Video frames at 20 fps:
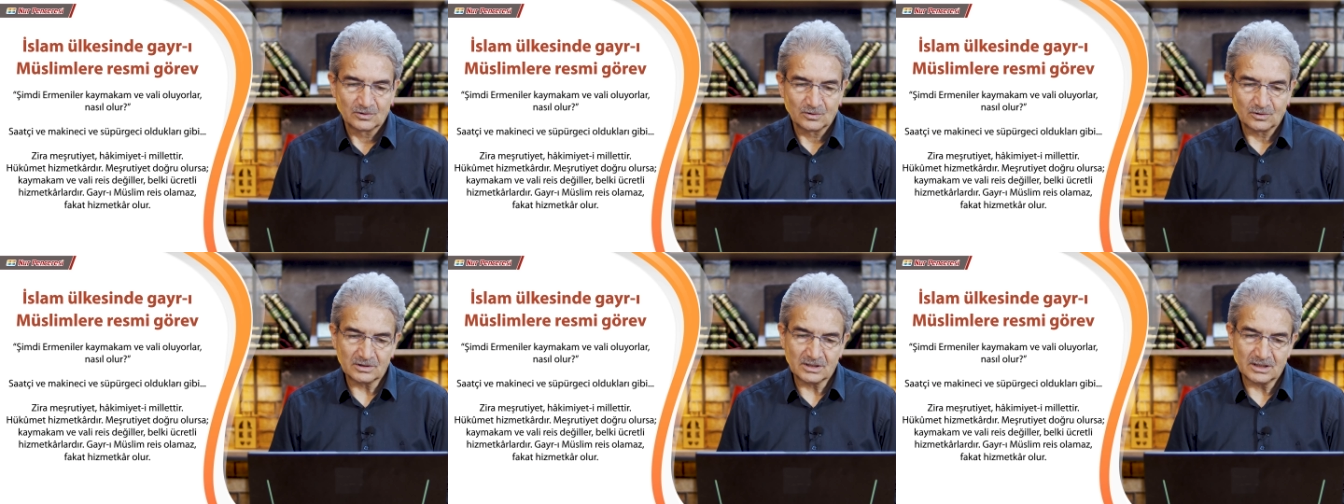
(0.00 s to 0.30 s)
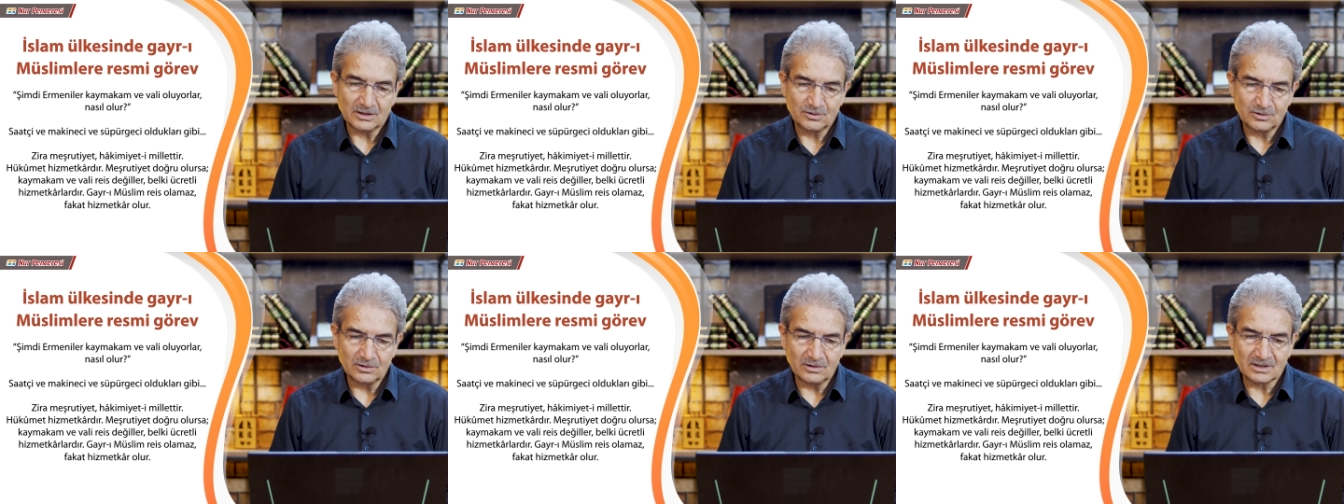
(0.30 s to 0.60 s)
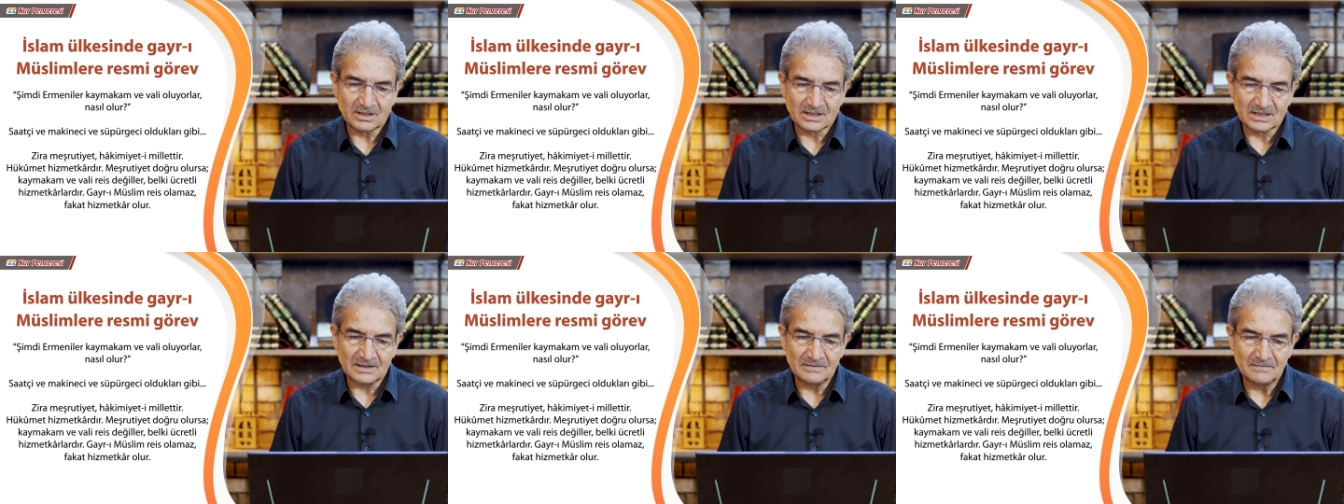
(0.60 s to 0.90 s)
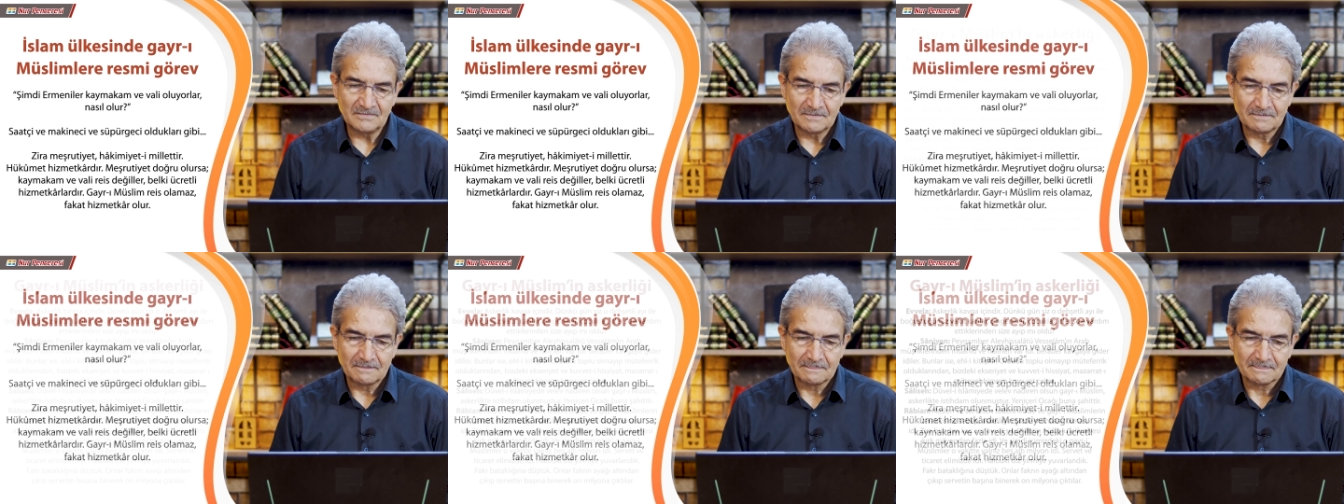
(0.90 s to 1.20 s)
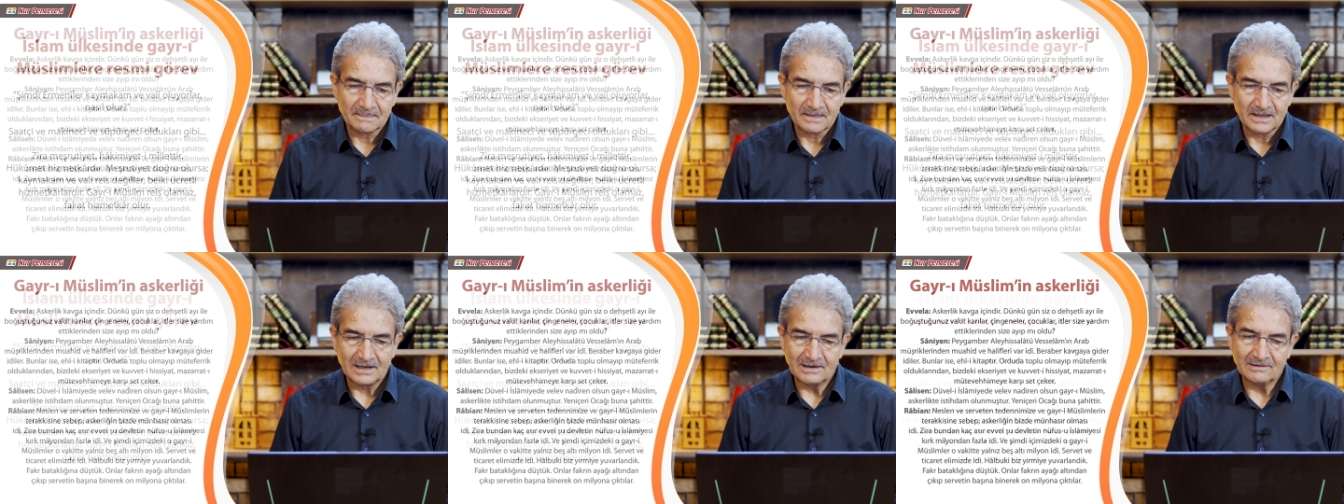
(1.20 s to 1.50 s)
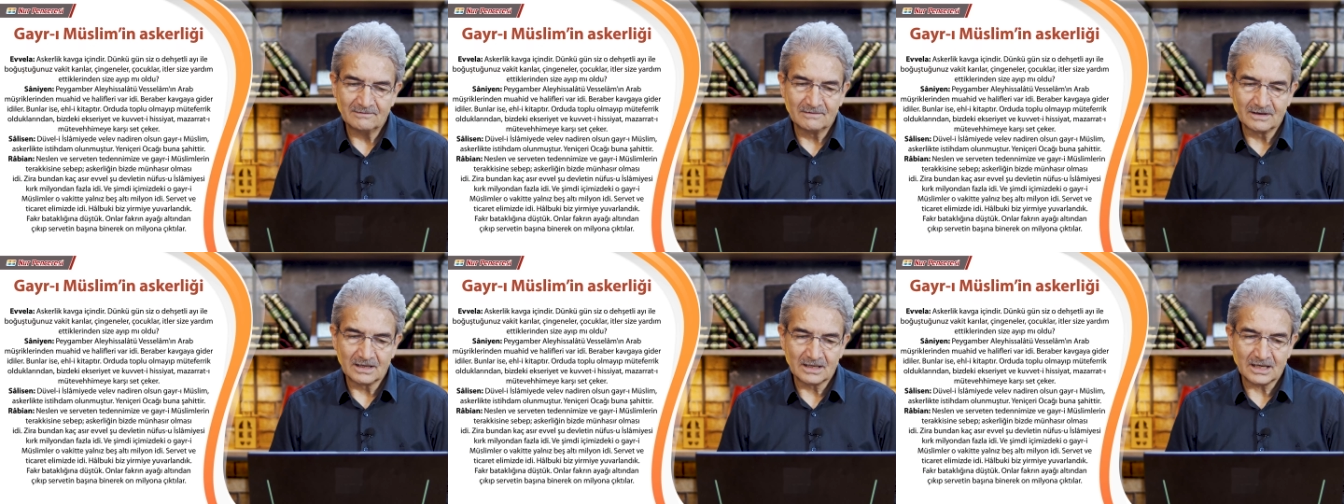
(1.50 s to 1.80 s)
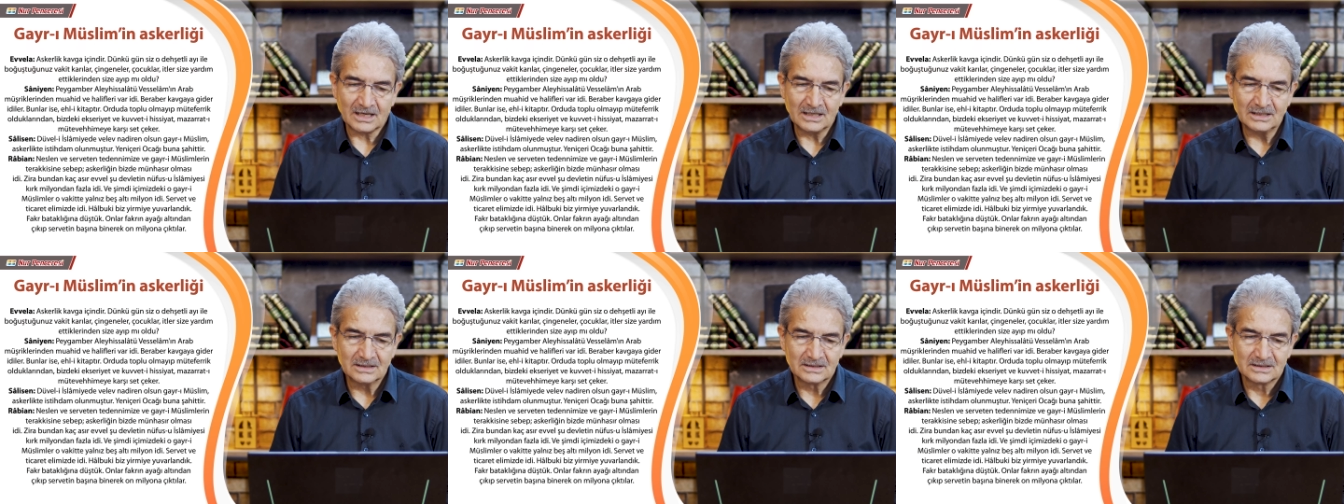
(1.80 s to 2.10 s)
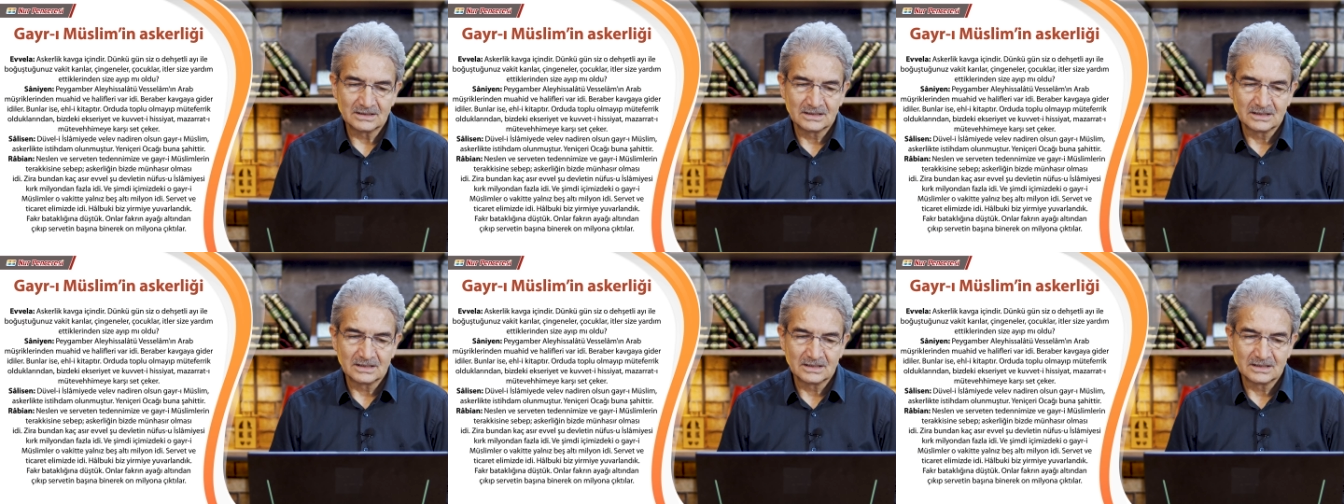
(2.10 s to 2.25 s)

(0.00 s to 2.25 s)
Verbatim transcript: O da diyor ki evvela